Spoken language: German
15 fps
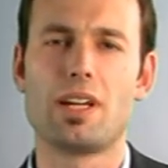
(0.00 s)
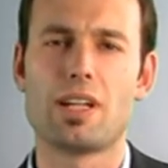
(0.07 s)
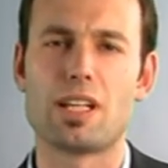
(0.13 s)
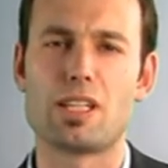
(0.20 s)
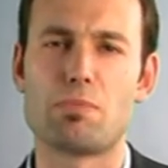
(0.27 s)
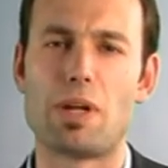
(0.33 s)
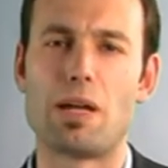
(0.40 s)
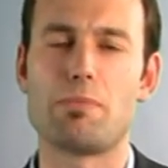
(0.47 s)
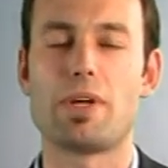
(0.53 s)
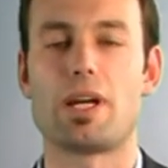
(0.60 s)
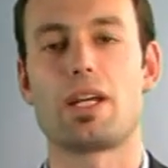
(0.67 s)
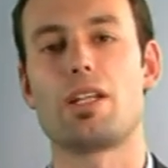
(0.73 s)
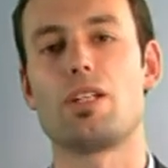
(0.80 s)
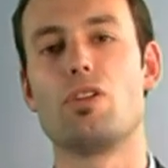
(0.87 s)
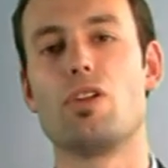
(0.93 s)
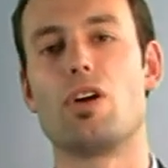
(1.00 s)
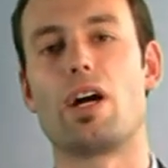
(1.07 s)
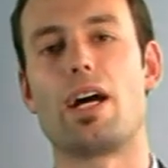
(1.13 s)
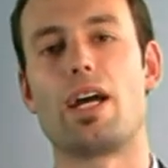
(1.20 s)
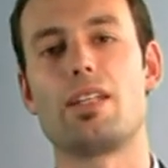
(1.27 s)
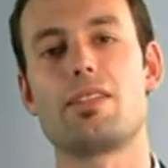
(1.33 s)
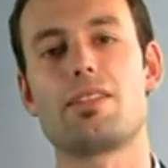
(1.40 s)
Jetzt bleibt mir eigentlich nur
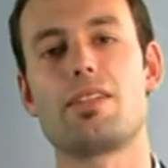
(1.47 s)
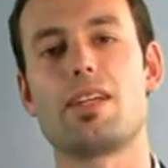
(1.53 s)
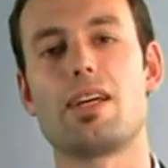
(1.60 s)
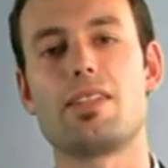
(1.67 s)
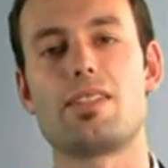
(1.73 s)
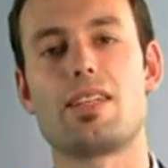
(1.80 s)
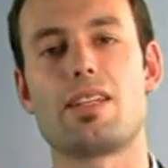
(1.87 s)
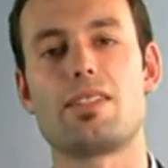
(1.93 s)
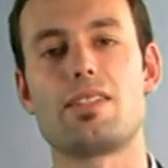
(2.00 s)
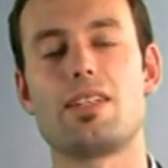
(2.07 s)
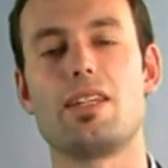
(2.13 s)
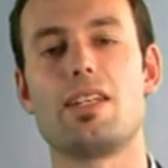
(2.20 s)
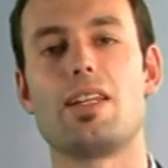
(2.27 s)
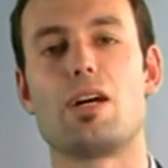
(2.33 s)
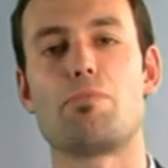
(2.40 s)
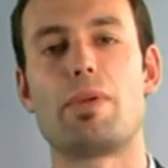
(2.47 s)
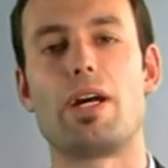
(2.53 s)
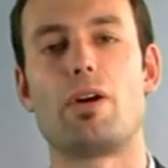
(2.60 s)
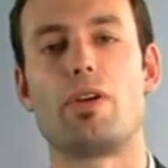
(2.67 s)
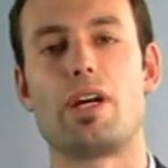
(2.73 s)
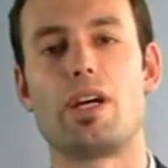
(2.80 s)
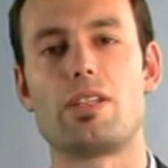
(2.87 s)
noch eins, Sie ganz herzlich hier nach
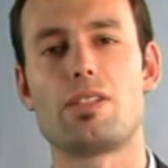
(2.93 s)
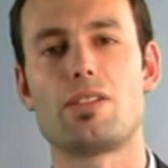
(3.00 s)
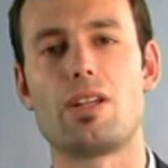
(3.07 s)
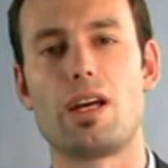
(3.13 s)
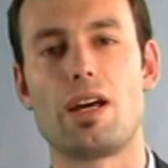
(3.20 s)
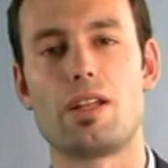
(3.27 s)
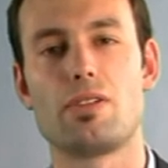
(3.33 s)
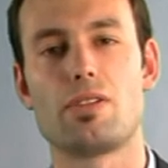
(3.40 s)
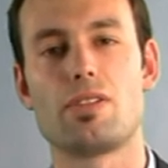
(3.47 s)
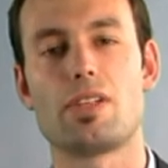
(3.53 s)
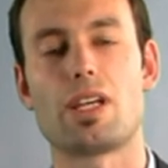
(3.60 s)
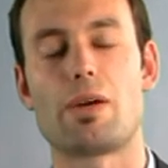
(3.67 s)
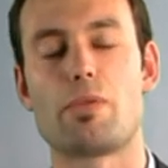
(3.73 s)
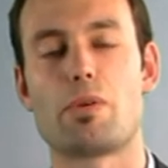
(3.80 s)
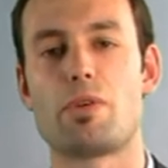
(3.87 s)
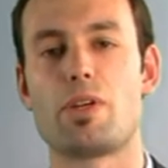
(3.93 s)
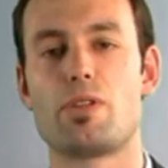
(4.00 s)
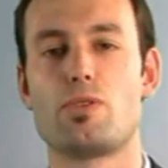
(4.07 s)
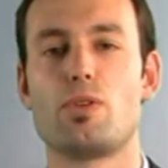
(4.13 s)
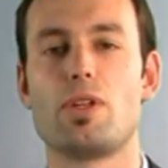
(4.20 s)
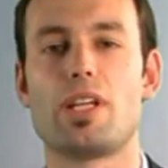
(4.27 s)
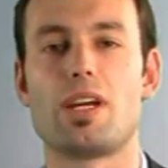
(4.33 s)
Bayreuth einzuladen und sich einmal
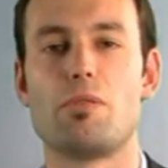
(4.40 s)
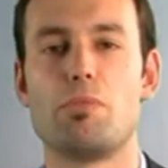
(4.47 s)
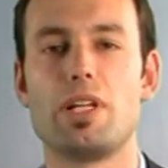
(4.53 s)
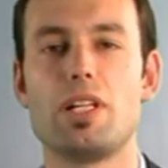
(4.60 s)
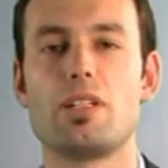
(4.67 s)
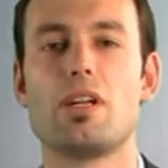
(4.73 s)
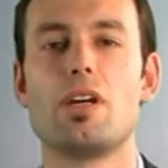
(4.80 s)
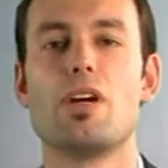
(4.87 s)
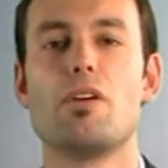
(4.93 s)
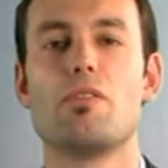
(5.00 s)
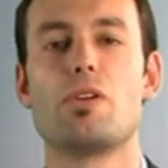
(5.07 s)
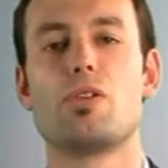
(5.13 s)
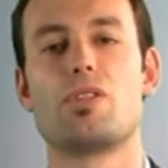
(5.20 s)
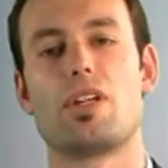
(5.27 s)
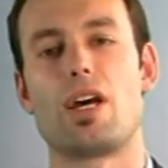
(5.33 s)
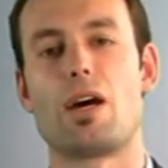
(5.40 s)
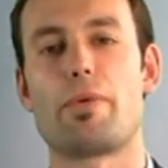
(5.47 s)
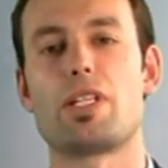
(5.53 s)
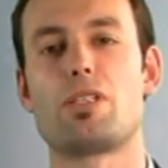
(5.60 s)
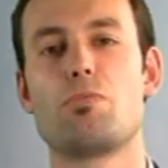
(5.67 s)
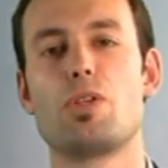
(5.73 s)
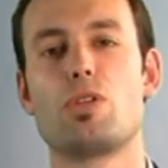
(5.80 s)
persönlich ein Bild von unseren
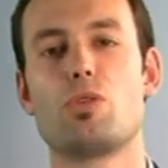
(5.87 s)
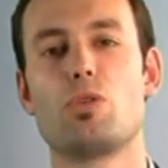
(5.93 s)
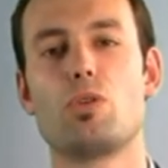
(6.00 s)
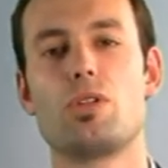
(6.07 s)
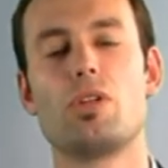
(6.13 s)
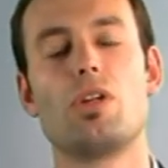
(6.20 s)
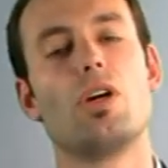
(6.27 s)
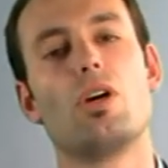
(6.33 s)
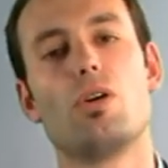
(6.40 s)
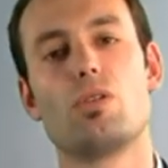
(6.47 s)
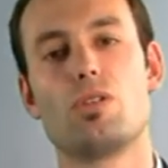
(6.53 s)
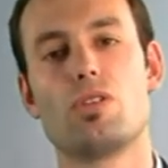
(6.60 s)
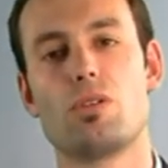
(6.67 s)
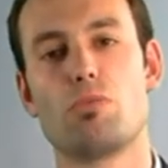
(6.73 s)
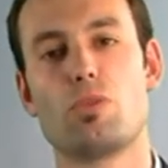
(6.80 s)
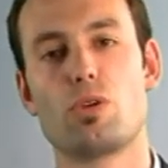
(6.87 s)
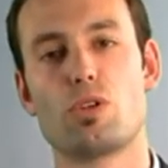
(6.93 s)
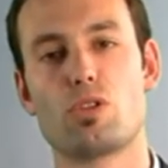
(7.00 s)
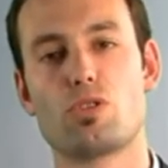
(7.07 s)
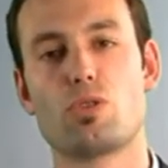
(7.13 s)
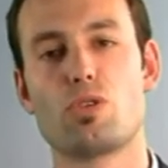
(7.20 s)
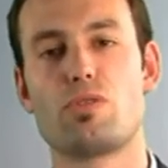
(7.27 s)
Arbeitsmethoden und unseren
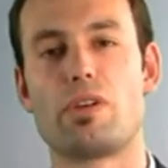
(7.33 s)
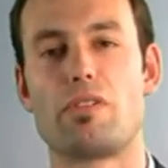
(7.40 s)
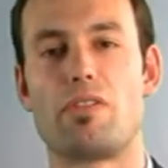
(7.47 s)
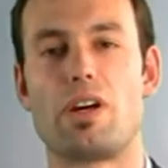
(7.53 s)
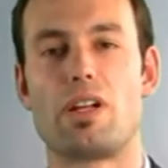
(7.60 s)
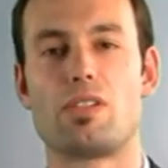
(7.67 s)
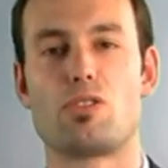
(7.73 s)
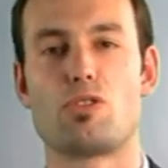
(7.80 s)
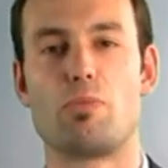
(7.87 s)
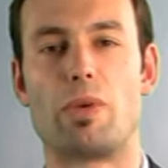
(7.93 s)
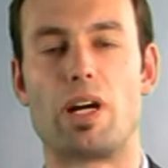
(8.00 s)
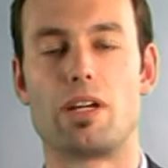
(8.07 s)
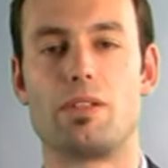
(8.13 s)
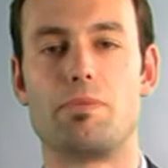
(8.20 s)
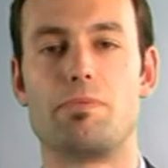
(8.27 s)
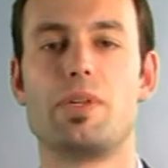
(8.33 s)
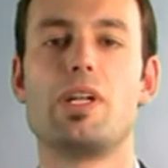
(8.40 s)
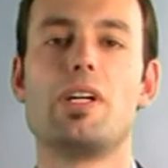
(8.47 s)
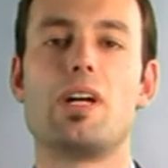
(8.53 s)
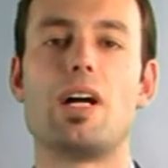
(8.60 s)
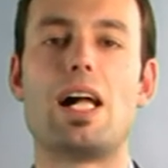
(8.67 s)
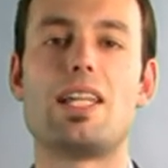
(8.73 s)
Produktionsverfahren zu machen.
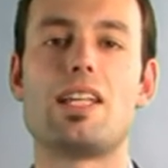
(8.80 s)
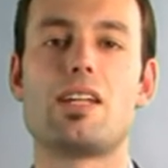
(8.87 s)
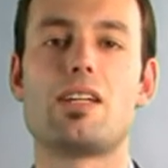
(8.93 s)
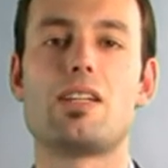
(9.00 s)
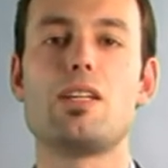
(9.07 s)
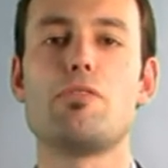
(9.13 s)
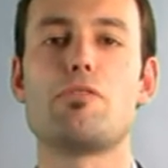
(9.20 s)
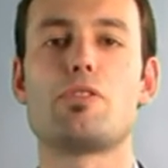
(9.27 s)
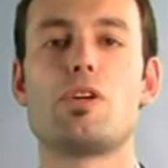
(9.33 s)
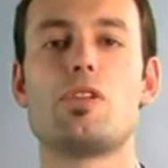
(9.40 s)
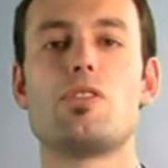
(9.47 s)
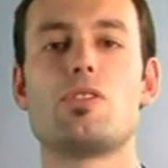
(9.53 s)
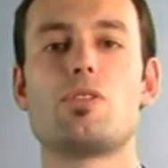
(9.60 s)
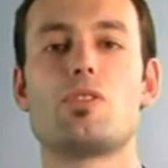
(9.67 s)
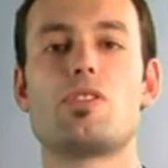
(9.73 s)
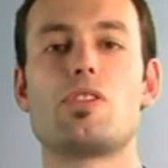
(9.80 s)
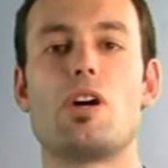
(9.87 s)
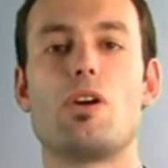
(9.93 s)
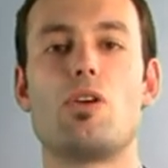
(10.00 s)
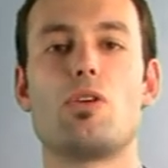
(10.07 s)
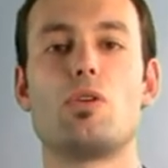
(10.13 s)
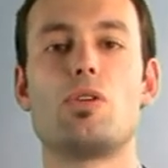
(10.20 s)
Alternativ können Sie uns
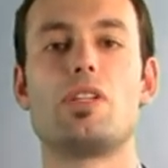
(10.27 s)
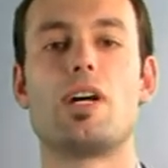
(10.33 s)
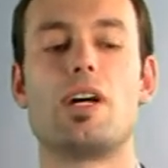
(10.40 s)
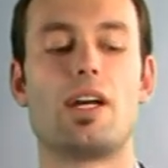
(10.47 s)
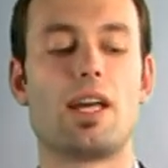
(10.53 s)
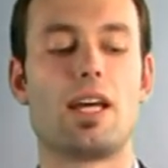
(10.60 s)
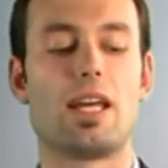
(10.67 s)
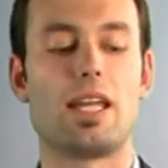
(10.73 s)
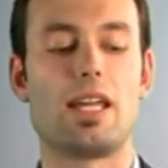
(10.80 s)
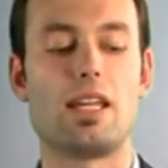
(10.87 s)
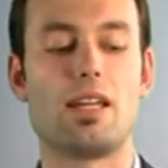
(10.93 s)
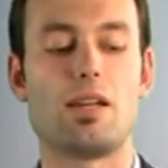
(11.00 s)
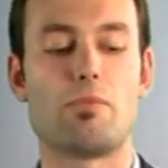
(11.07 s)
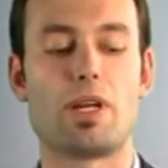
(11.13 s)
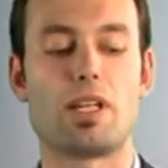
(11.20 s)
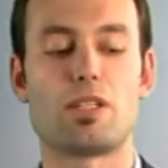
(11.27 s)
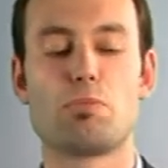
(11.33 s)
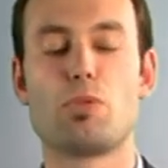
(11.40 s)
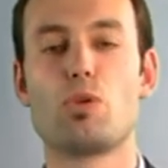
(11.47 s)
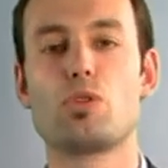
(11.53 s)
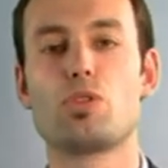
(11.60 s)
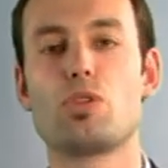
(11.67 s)
auch unter
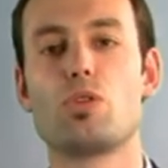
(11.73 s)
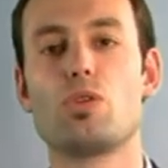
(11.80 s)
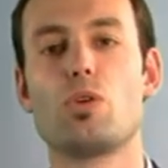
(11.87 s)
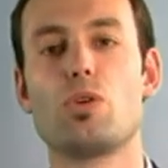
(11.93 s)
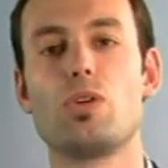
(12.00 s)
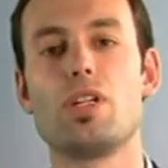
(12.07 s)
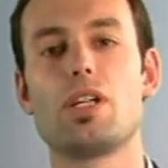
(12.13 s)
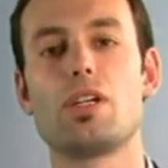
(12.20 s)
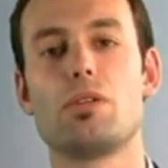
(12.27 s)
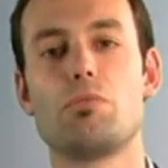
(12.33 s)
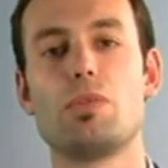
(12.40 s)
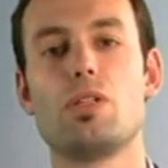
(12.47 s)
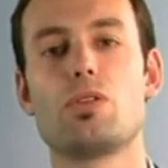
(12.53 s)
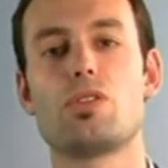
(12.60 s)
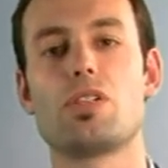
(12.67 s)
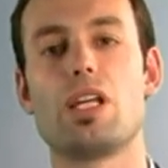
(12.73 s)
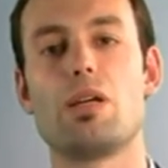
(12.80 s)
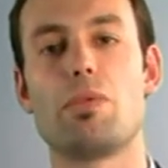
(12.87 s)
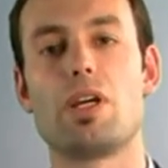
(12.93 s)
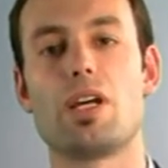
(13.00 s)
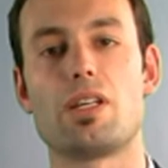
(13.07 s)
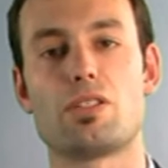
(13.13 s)

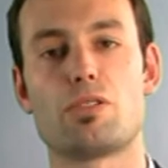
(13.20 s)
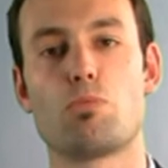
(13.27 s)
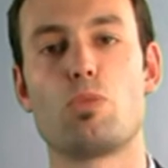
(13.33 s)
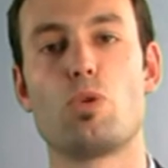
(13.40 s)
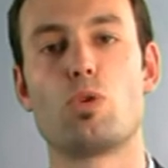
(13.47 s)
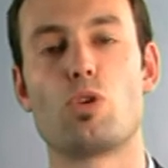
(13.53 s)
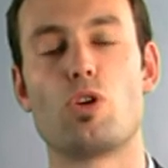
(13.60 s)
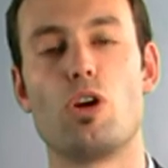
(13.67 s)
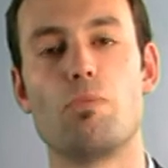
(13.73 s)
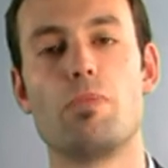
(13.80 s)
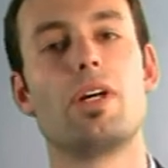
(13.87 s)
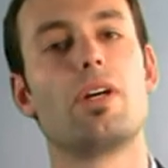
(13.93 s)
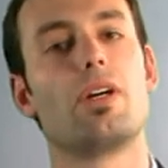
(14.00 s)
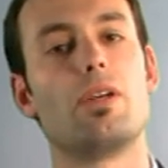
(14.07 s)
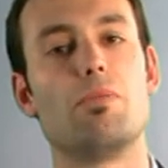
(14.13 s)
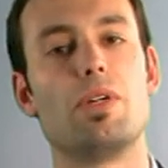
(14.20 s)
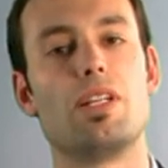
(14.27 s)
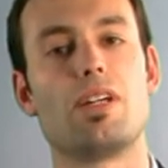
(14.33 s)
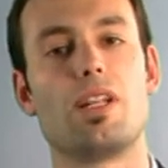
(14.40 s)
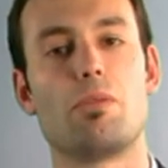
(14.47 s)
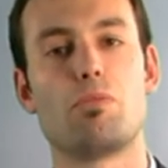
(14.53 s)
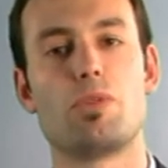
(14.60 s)
ems.grundig-gbs.com im
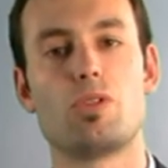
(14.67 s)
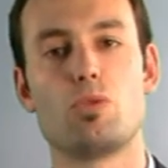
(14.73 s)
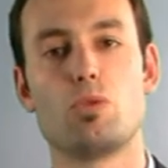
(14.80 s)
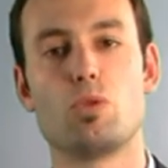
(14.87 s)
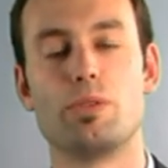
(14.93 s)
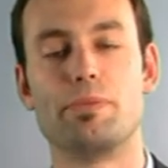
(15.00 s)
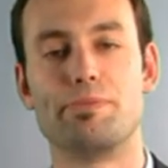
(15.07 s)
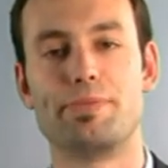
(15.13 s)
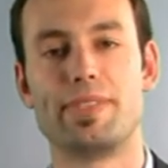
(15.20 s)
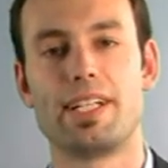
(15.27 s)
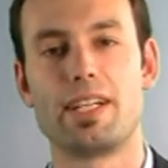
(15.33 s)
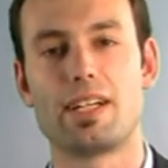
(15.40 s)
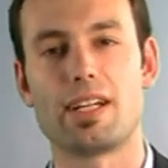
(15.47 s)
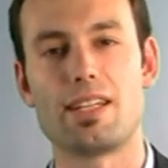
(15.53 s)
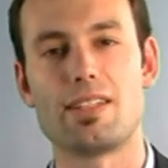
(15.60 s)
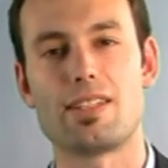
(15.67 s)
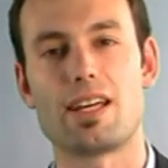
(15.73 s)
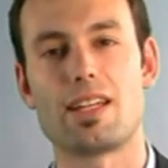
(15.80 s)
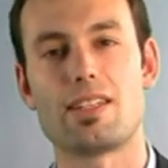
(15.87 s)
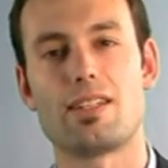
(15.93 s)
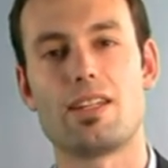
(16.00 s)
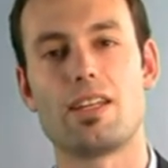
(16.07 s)
Internet besuchen. Ganz
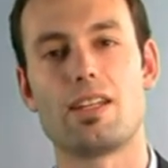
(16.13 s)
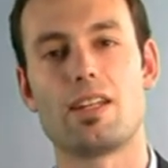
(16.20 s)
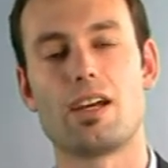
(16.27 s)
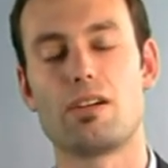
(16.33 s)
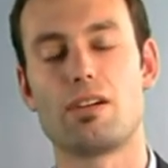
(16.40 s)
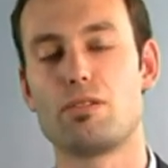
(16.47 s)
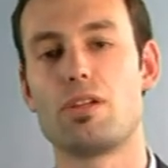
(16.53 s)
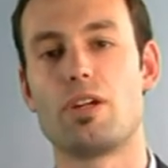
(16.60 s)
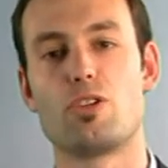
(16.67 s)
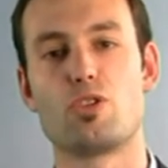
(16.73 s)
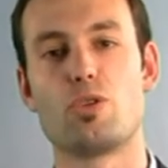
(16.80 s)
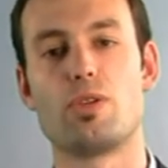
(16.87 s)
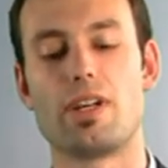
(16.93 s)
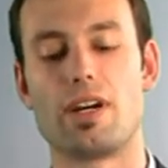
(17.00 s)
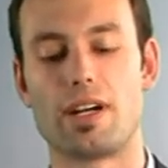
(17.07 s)
herzlichen Dank und einen schönen